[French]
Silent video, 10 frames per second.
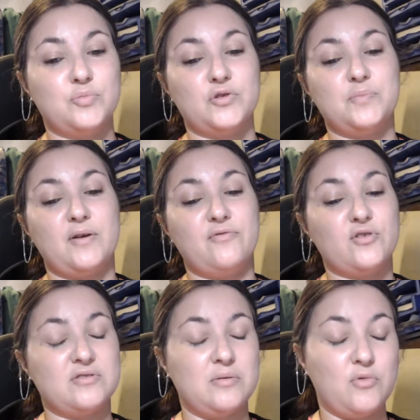je pense pas
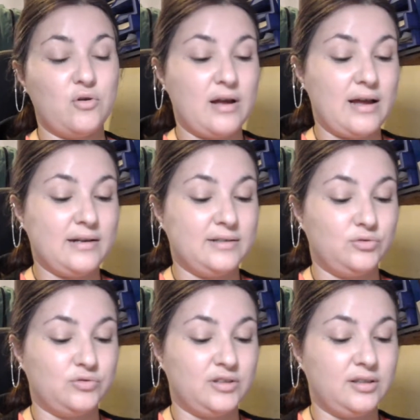forcément à
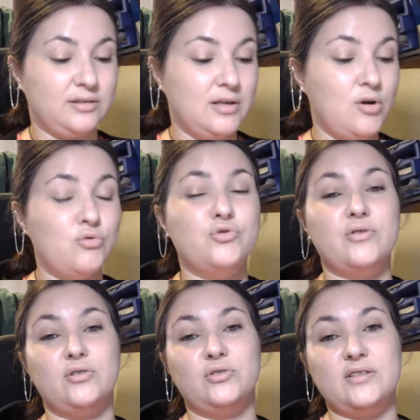les noter. Ou
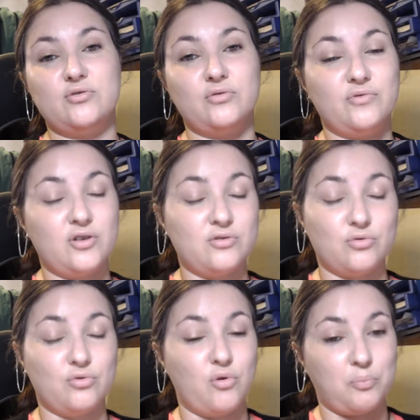je vais le noter sur une
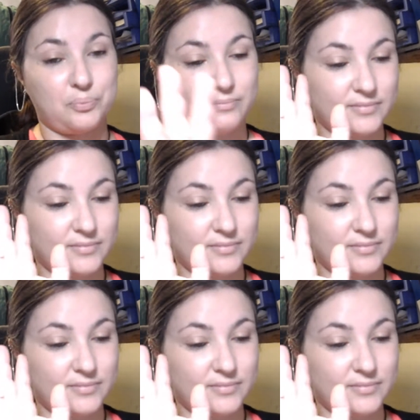feuille que